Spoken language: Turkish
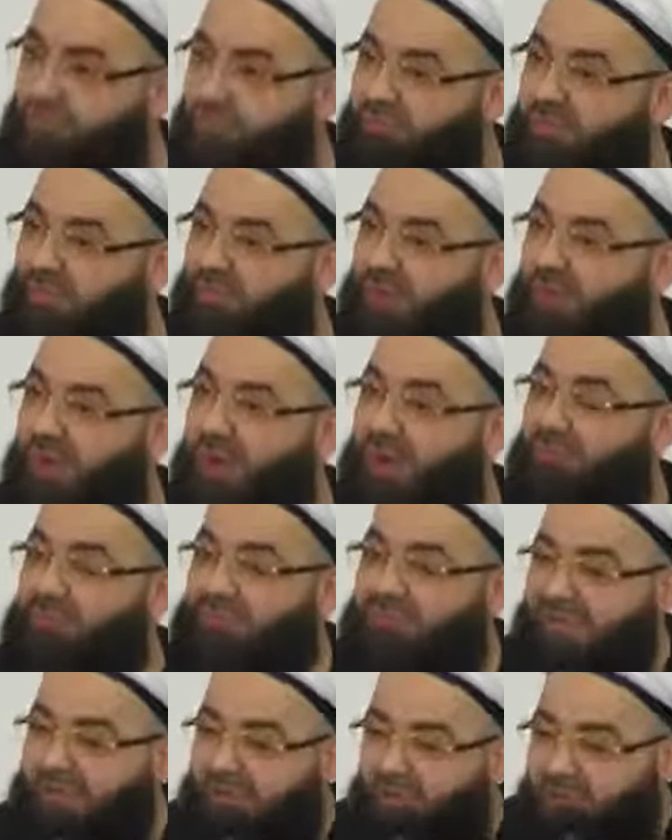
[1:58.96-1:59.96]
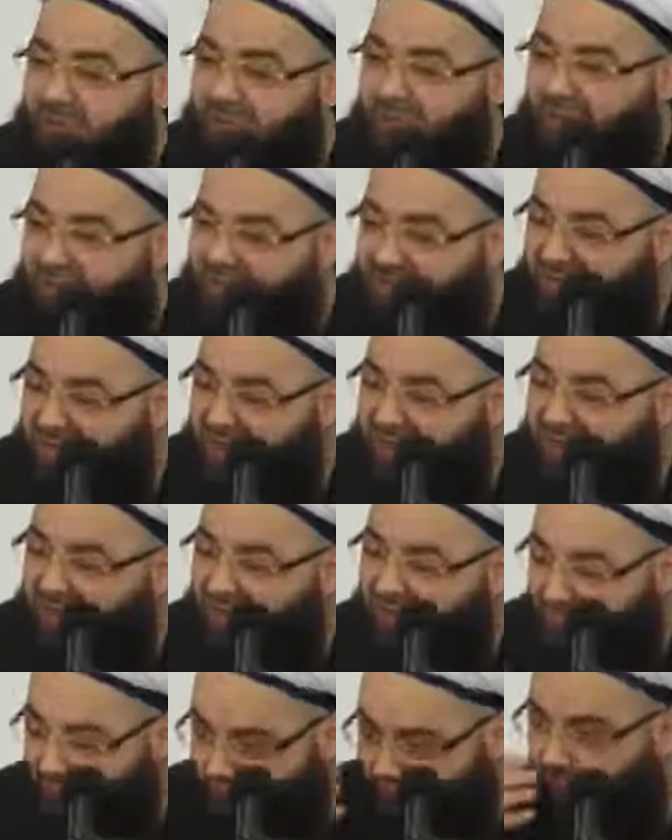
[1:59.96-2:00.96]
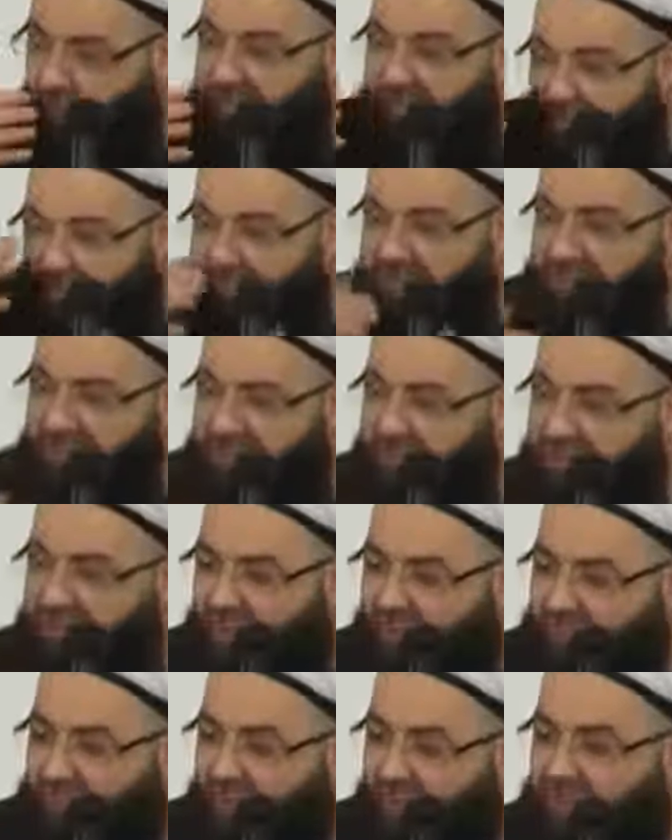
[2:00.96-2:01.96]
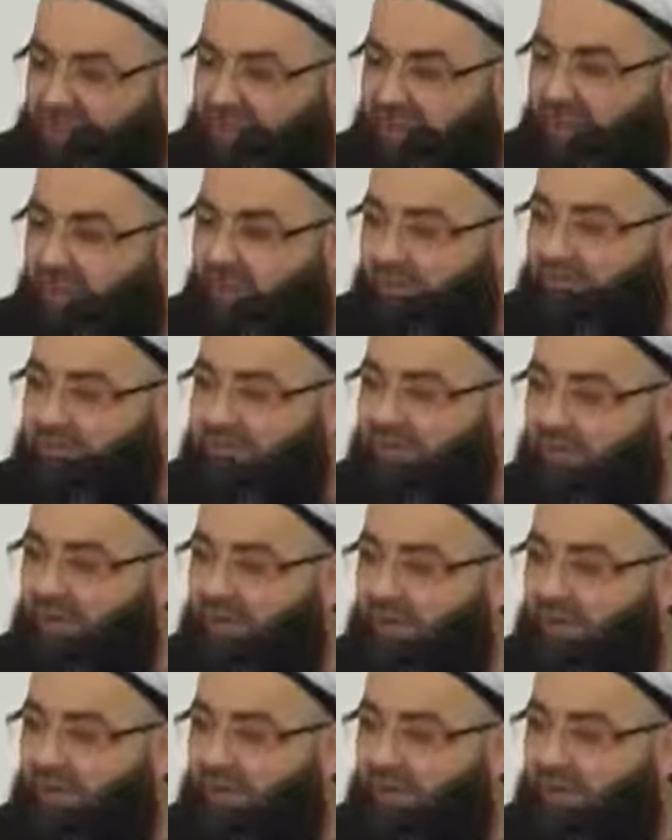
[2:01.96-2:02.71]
Kalbi kebil hüzni, kalbi üzüyle yıka. Kalbisi yanmış. Ne de